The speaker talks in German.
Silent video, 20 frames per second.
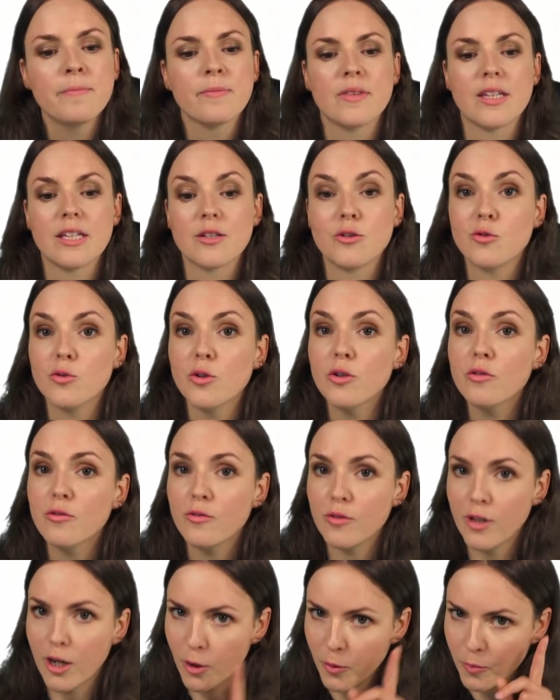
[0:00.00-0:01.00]
Das dürfen
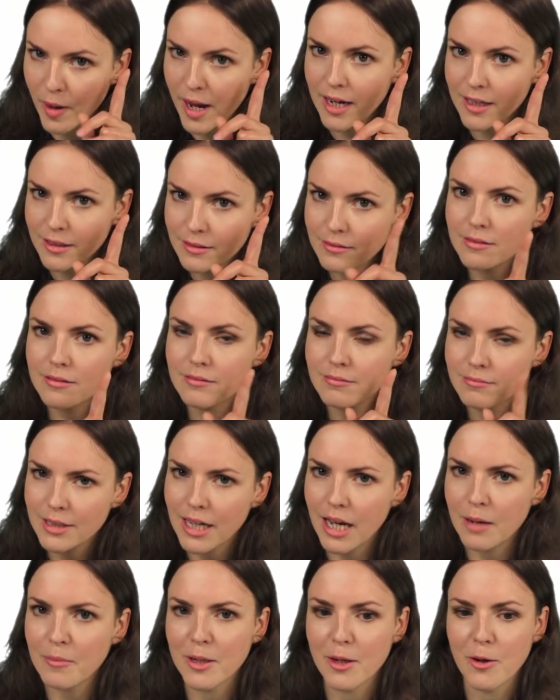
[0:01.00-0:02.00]
wir auch machen,
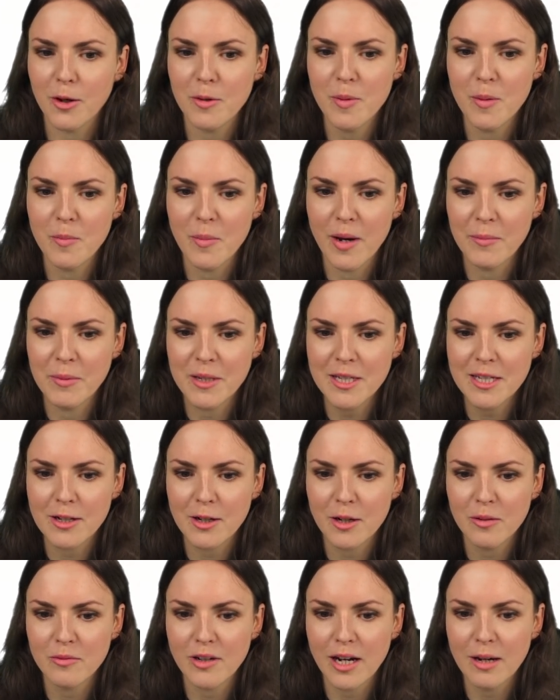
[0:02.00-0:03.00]
kann man auch immer mal im
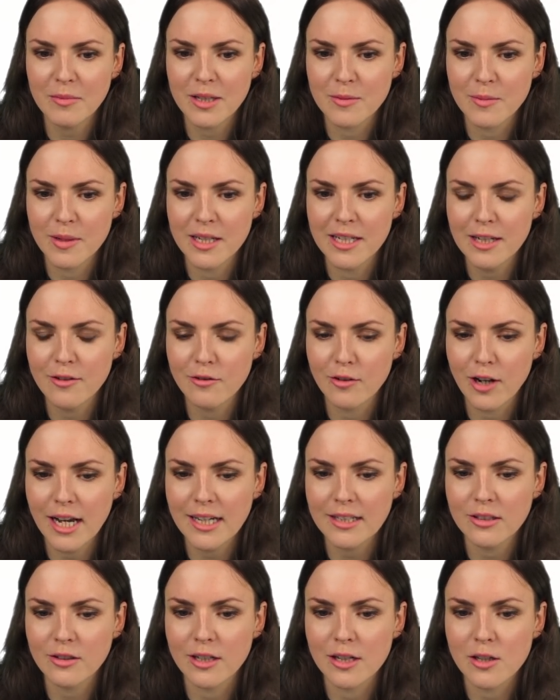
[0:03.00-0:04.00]
Hinterkopf haben, dass man hier
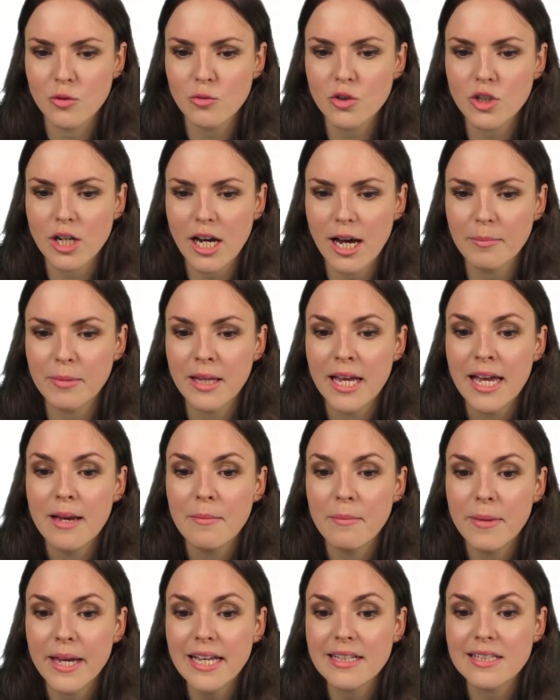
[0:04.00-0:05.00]
vielleicht noch dazu schreibt,
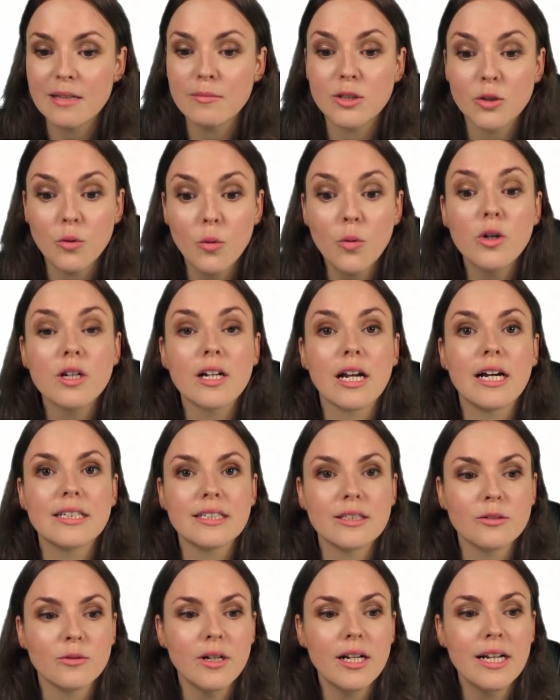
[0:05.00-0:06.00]
p ist nämlich ungleich
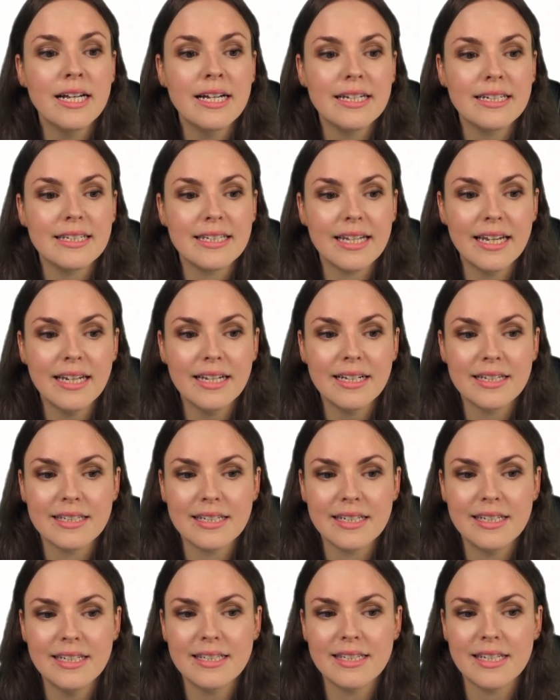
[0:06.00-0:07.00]
0, denn es
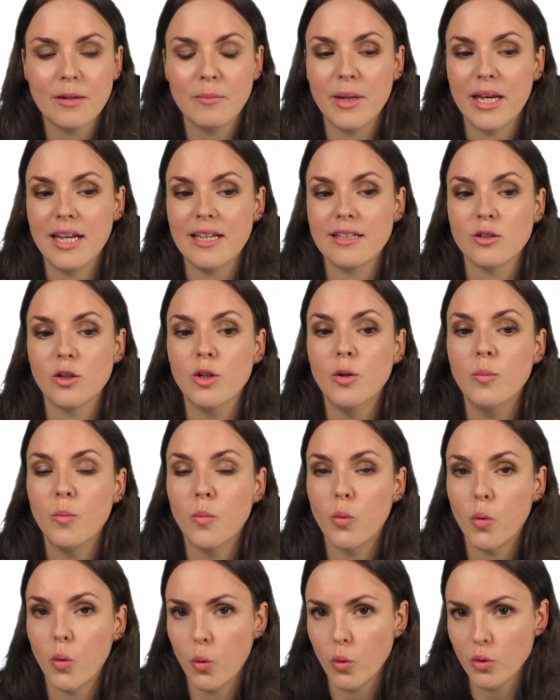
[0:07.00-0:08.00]
hieß ja, p soll
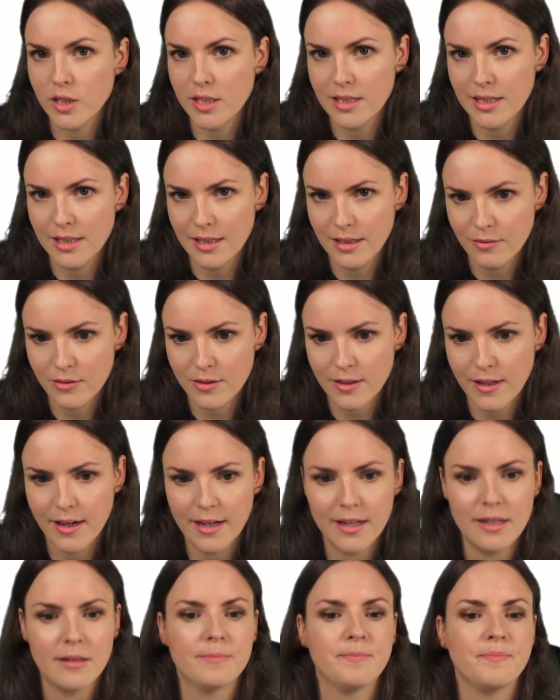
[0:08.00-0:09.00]
positiv
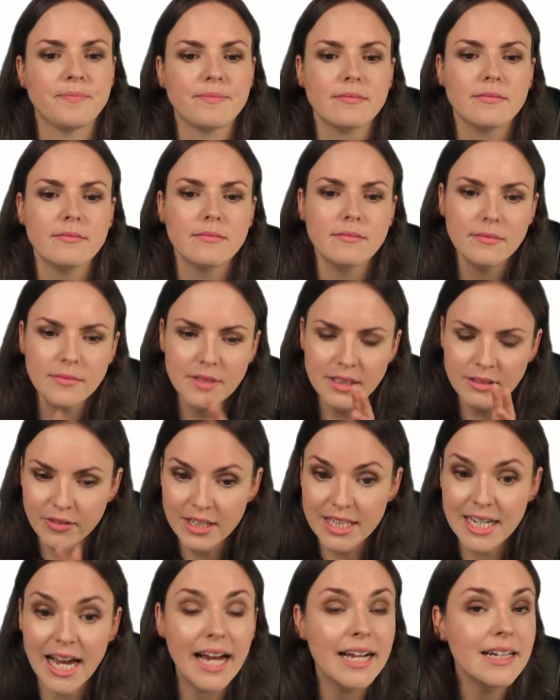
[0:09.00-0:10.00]
sein. Wir
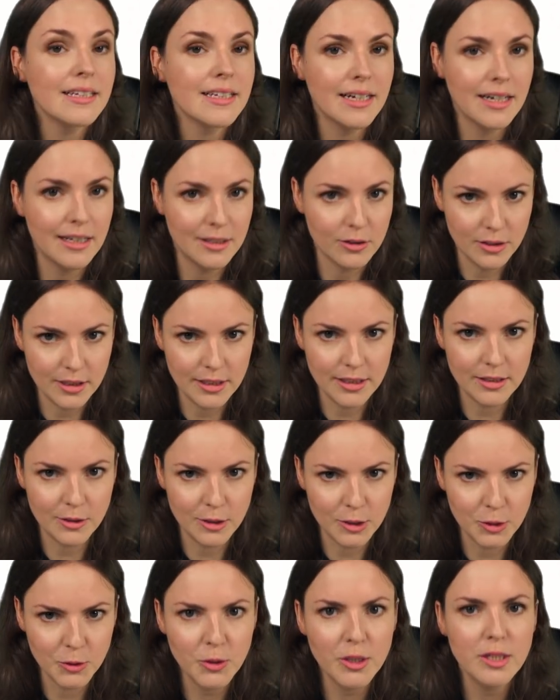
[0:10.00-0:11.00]
teilen hier also nicht
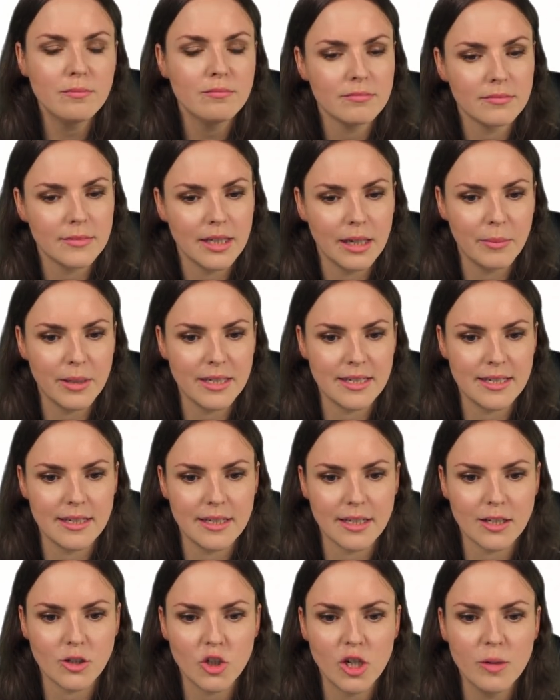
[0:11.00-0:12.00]
durch 0, da passiert
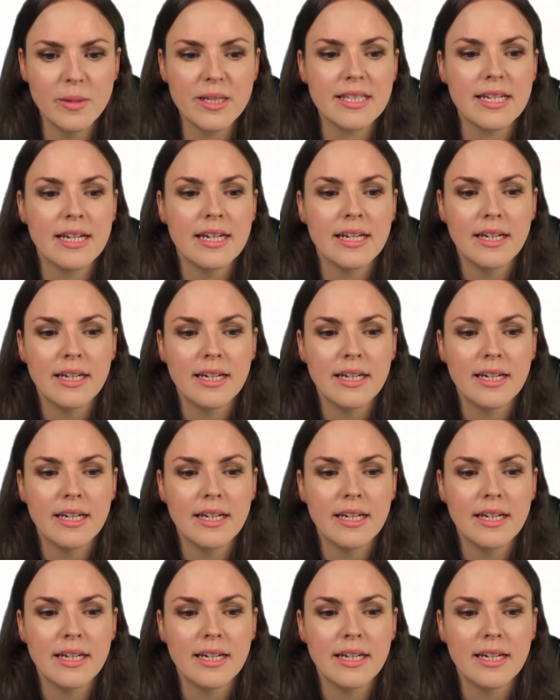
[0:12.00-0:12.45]
nichts Schlimmes.